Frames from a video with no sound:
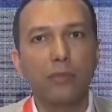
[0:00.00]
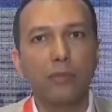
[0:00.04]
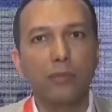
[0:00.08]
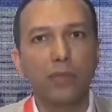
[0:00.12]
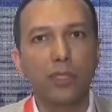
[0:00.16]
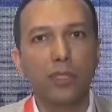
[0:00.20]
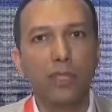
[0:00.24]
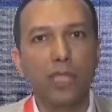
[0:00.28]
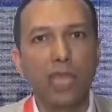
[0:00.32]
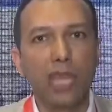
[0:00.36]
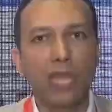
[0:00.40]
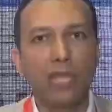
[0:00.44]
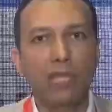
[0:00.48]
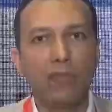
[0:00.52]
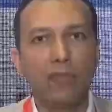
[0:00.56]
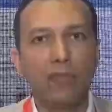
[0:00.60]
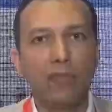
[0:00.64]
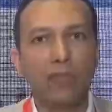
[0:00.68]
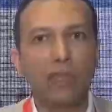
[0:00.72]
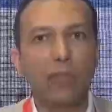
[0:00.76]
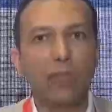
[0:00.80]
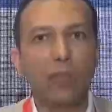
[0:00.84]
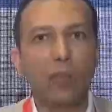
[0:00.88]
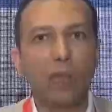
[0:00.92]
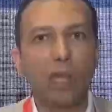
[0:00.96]
بيتاخد
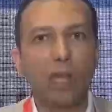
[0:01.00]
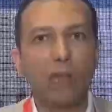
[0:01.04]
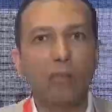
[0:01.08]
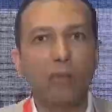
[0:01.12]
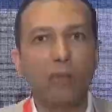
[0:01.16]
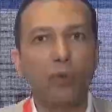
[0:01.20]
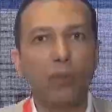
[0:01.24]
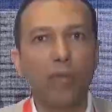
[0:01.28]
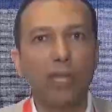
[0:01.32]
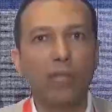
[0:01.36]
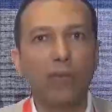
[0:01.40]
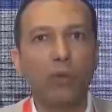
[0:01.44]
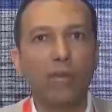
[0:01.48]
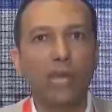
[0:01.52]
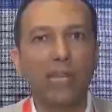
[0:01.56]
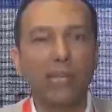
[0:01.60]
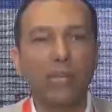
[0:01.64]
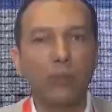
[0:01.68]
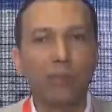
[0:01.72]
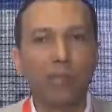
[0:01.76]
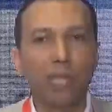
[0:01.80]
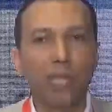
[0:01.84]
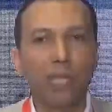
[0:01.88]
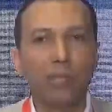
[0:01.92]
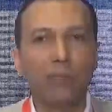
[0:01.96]
لفتره معينه من الوقت
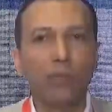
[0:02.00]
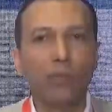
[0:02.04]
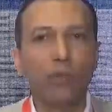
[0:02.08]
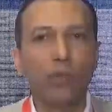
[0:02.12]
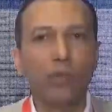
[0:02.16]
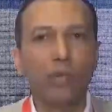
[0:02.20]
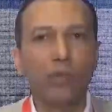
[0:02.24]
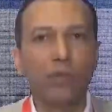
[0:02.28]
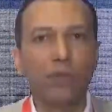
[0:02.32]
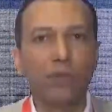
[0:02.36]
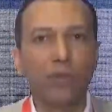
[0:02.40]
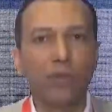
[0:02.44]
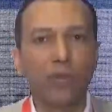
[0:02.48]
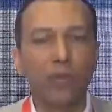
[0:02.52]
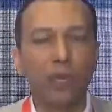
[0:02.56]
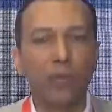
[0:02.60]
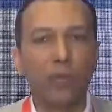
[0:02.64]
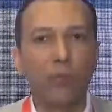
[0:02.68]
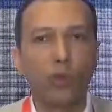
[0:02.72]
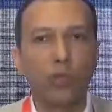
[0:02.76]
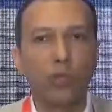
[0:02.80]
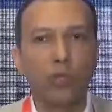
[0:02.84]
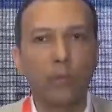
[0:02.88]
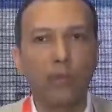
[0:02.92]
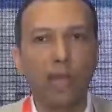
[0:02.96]
ولكن بيعيبه ان في
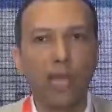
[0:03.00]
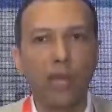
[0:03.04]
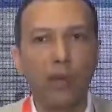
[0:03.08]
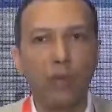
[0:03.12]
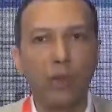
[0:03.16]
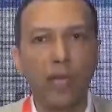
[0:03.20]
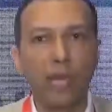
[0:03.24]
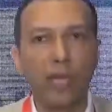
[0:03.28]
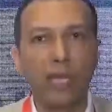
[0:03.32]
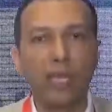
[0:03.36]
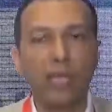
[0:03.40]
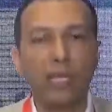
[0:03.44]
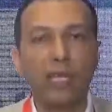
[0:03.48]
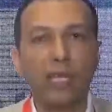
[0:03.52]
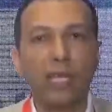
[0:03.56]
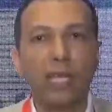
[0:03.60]
معظم الاحوال